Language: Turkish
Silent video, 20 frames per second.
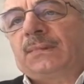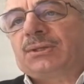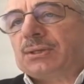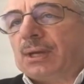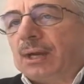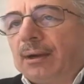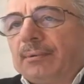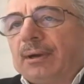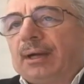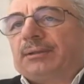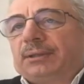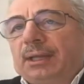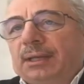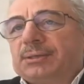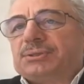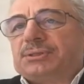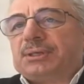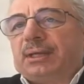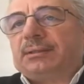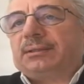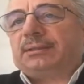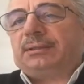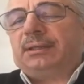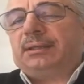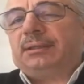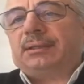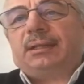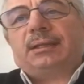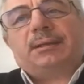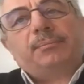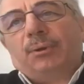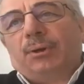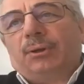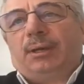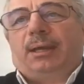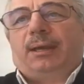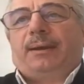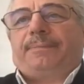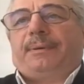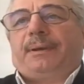Cenab-ı Hak tercih ettiğinde de
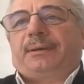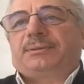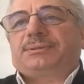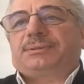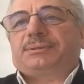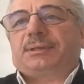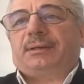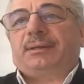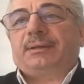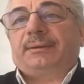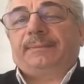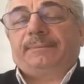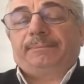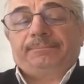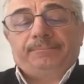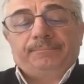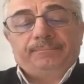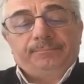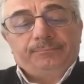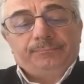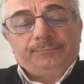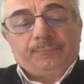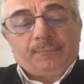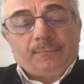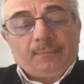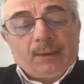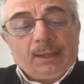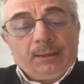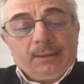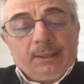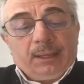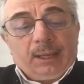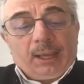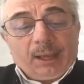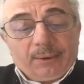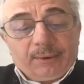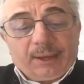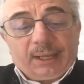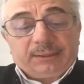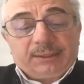böyle yapar işte.
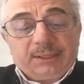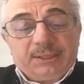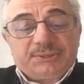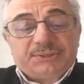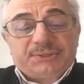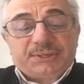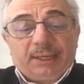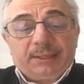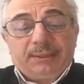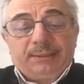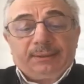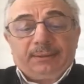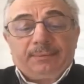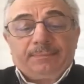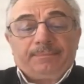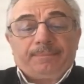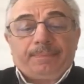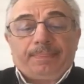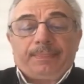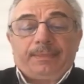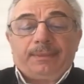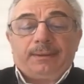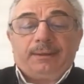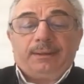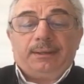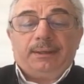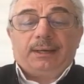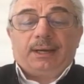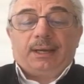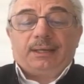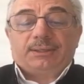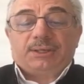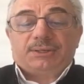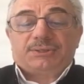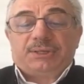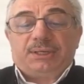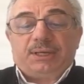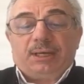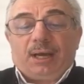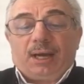Evet insan
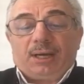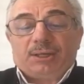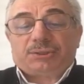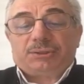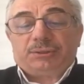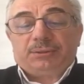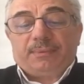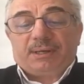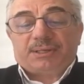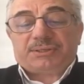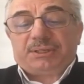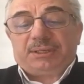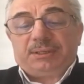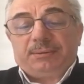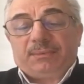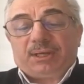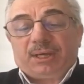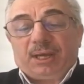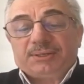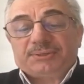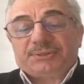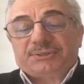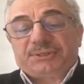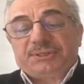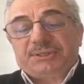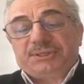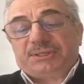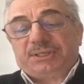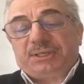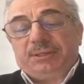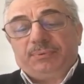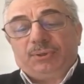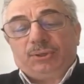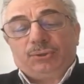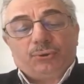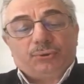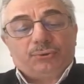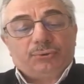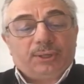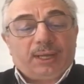iradesiyle aşılması imkansız gibi
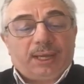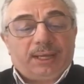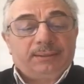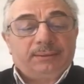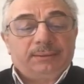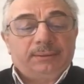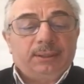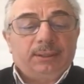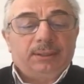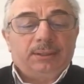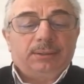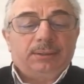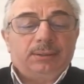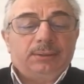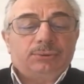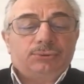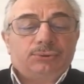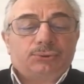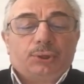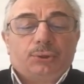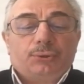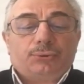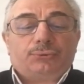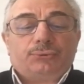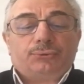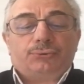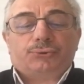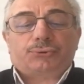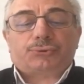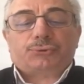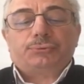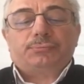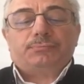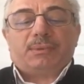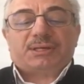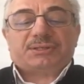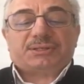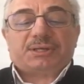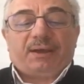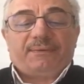görünen çok uzun
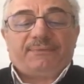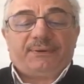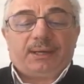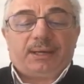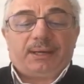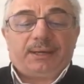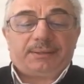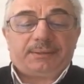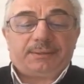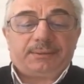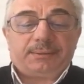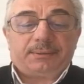mesafeler